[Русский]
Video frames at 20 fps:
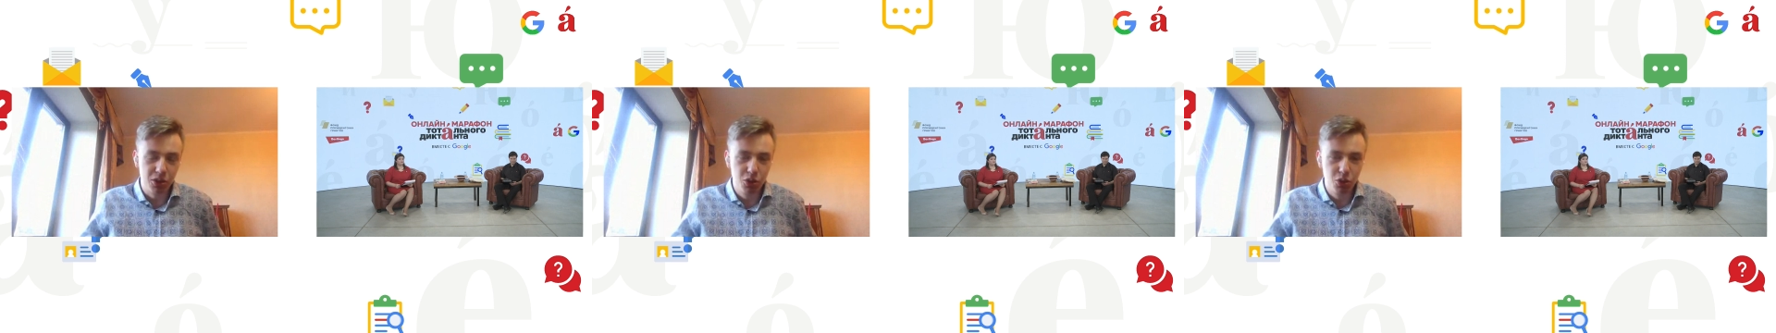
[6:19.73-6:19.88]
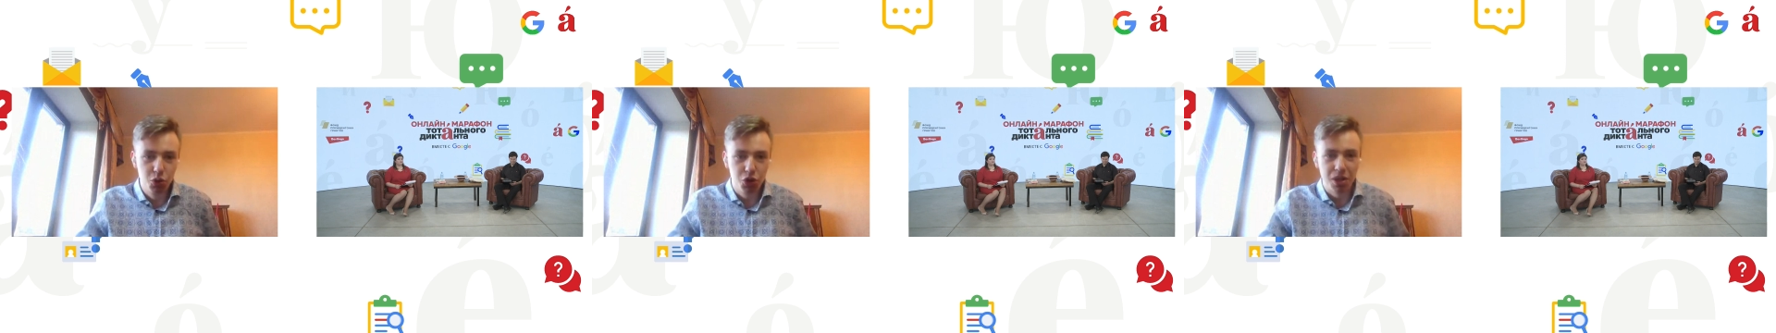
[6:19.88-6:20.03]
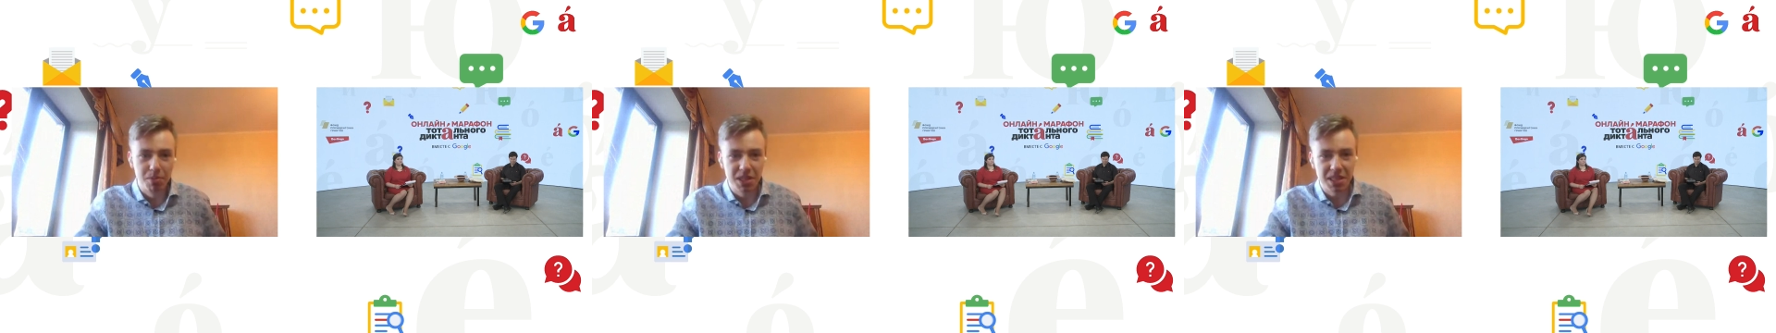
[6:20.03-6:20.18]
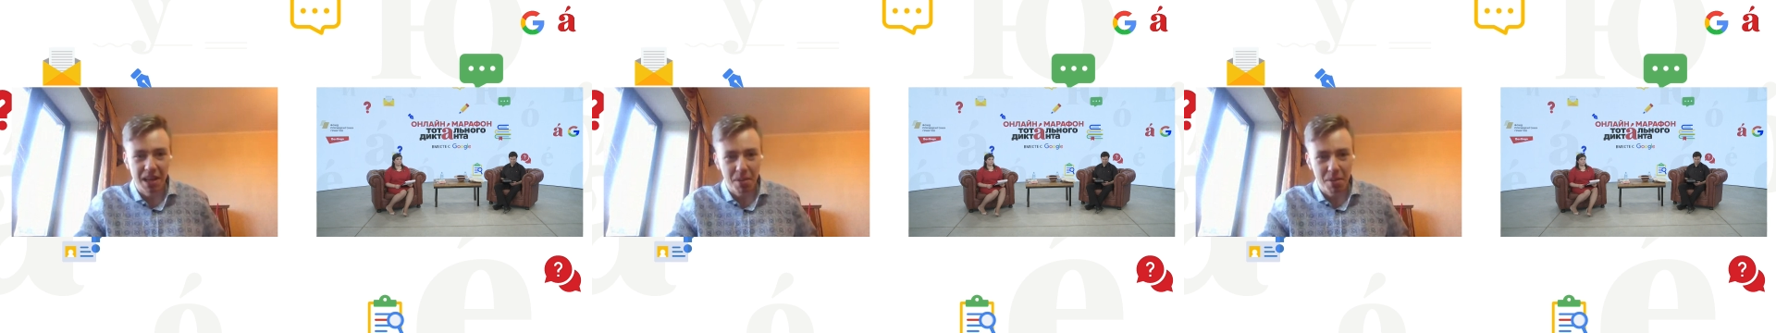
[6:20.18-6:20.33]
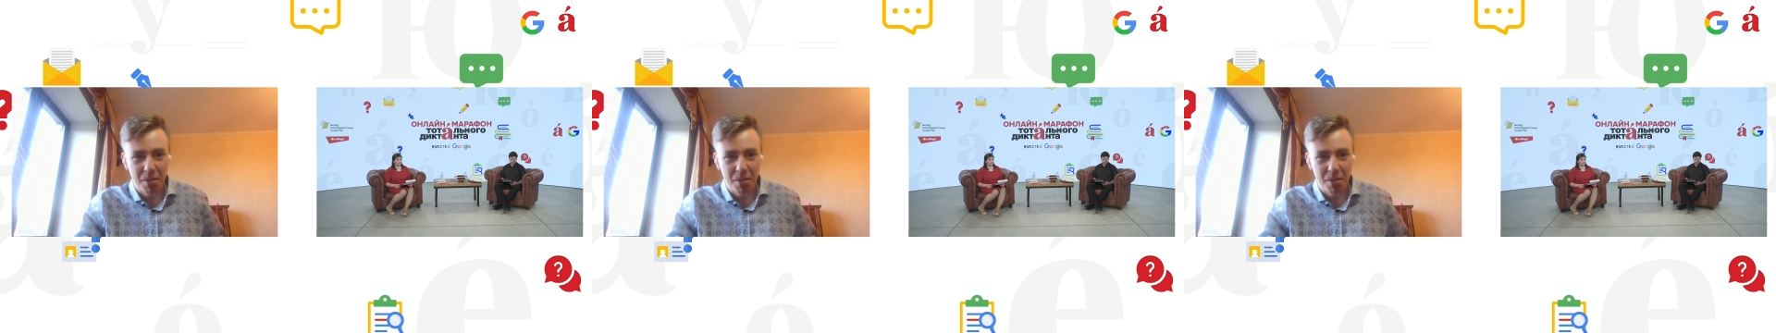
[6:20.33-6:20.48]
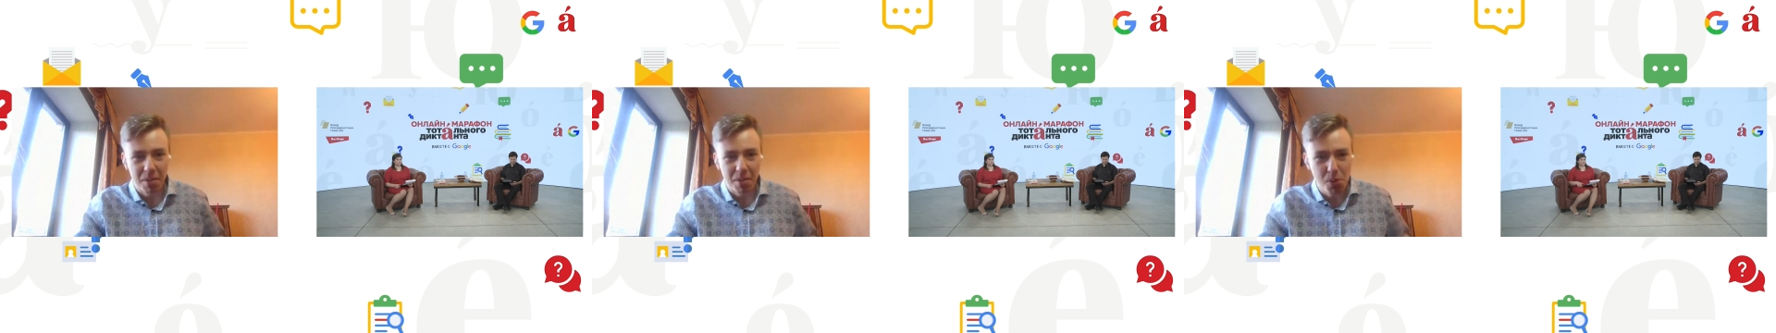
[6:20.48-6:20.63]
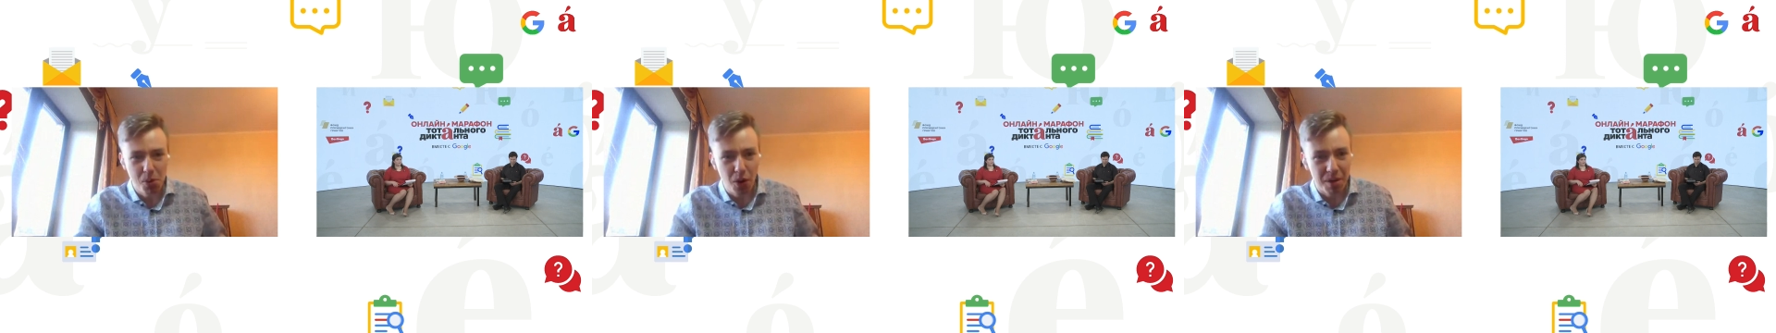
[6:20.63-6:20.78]
душным
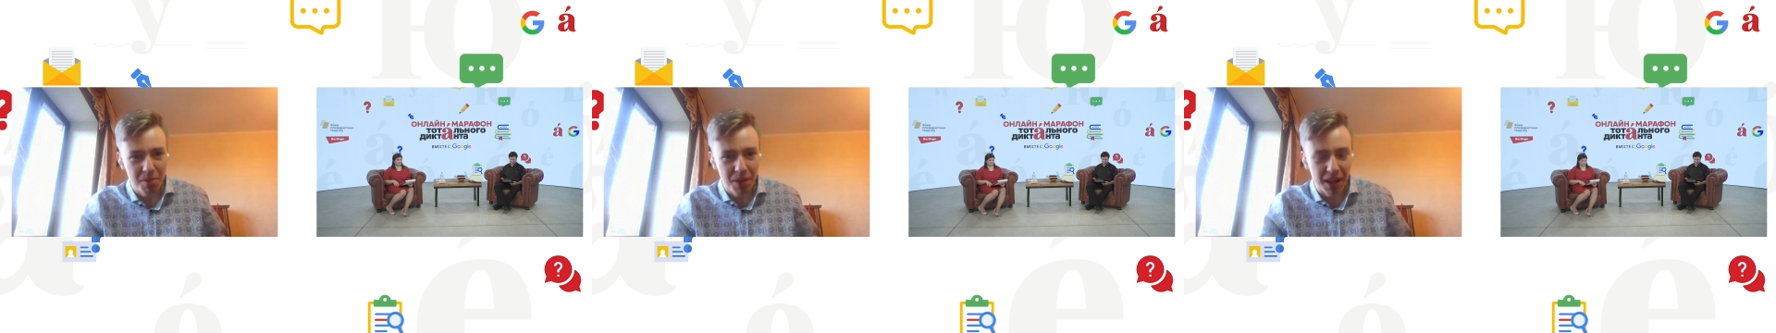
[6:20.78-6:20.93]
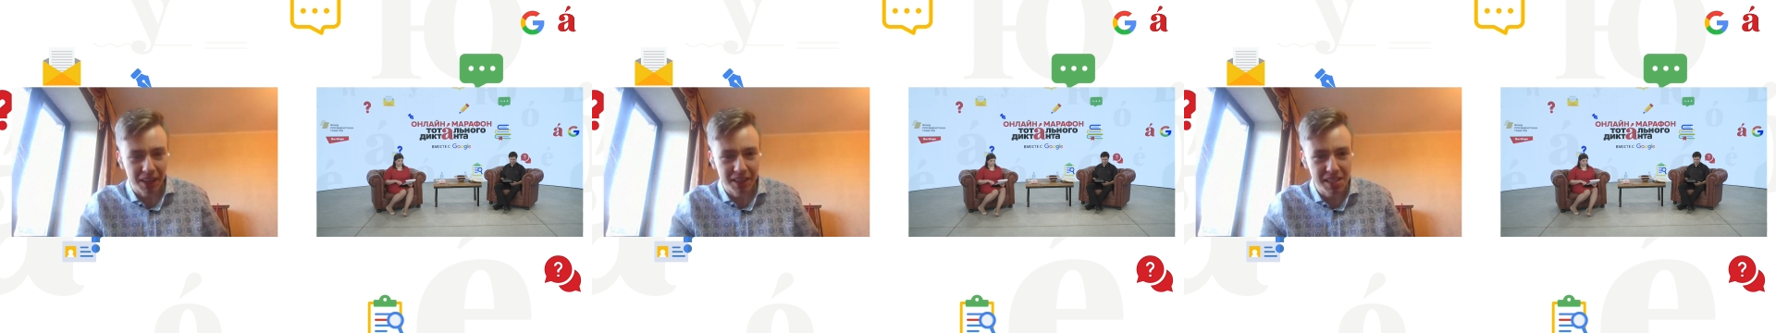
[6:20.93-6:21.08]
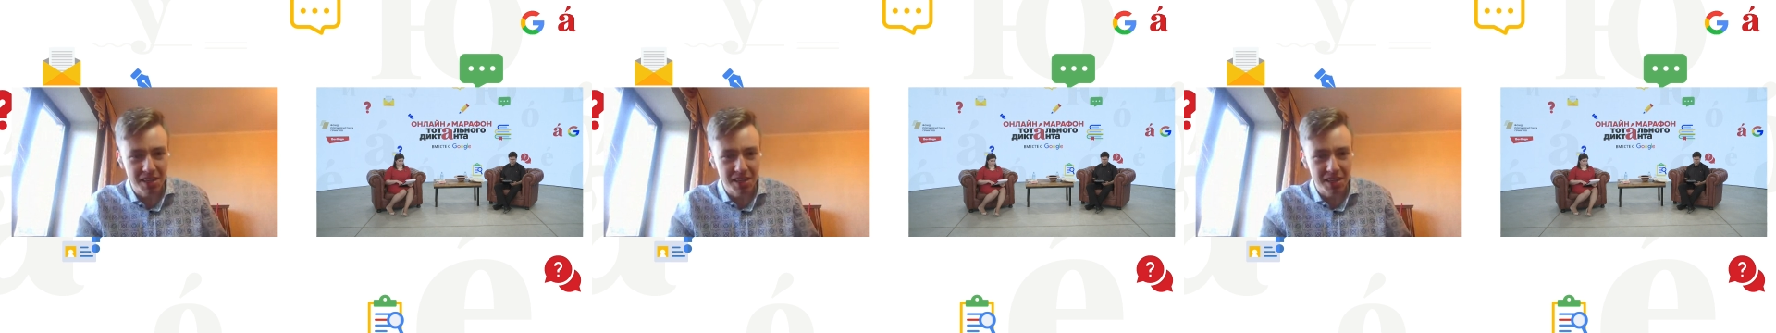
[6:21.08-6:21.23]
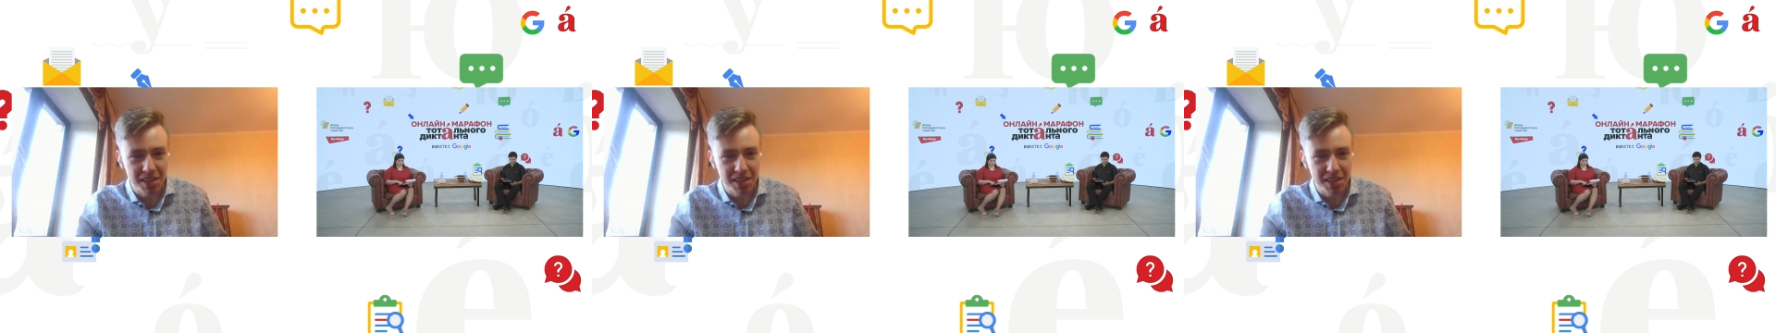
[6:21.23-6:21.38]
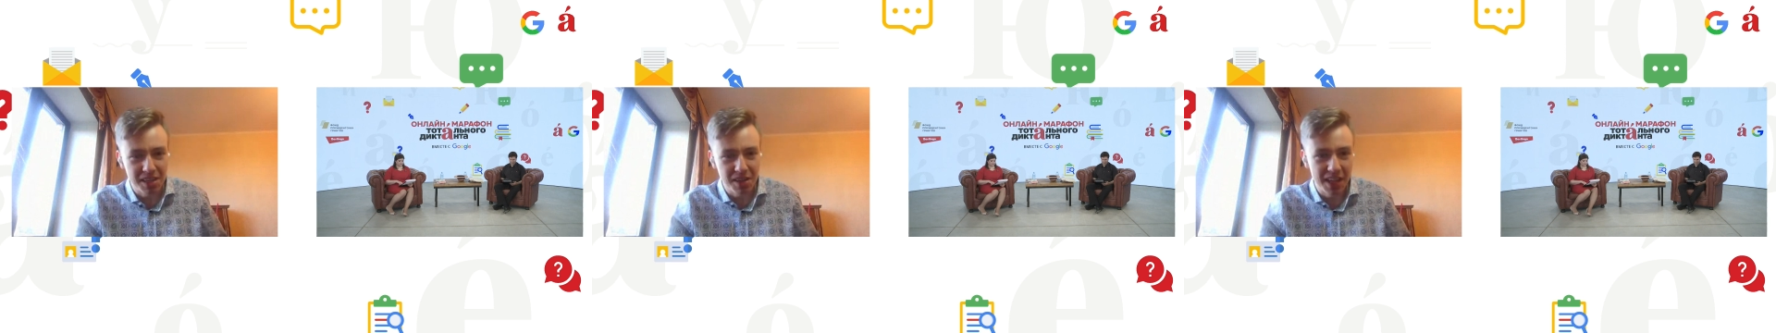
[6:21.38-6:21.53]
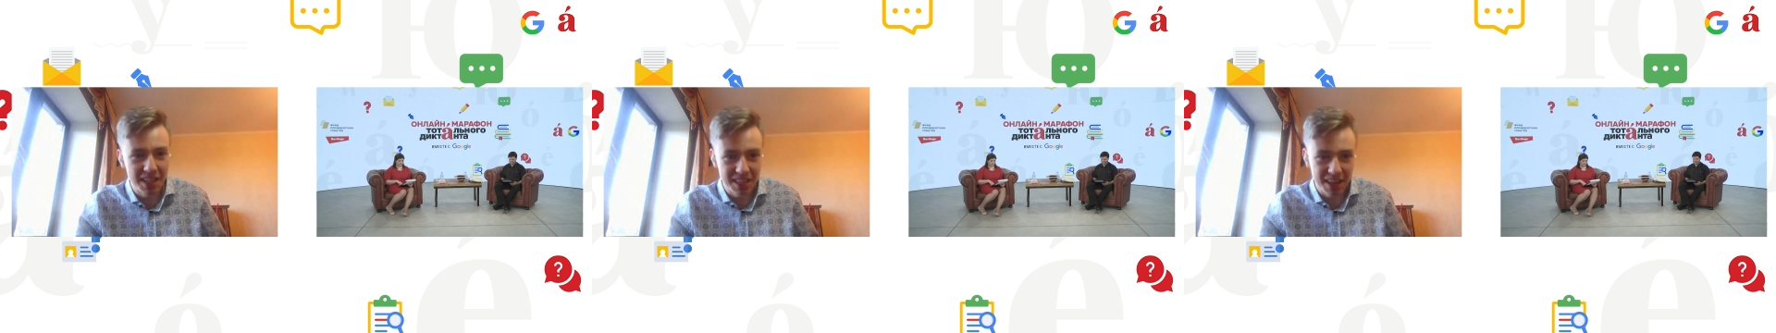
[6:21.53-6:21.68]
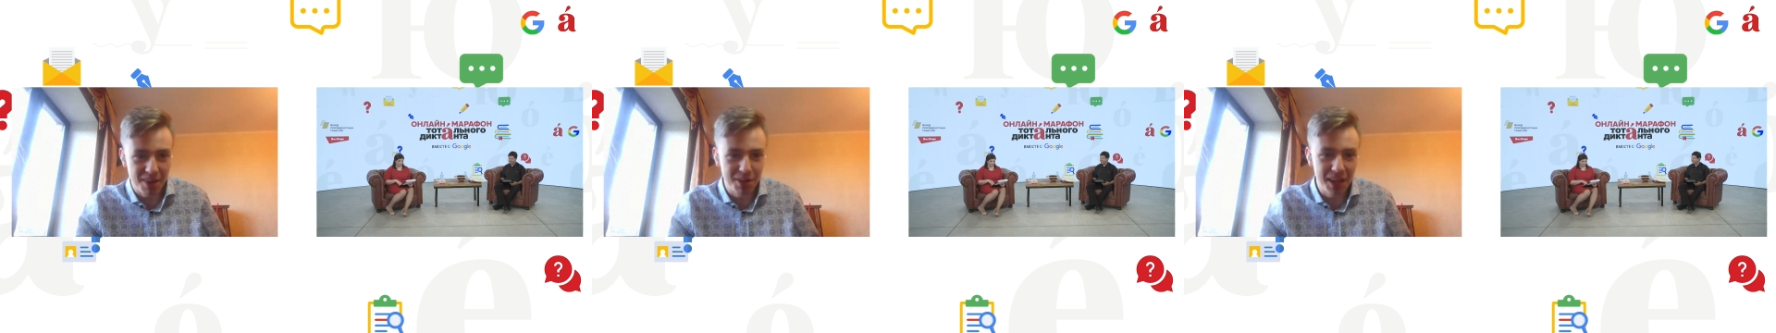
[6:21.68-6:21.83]
стартером, как называется,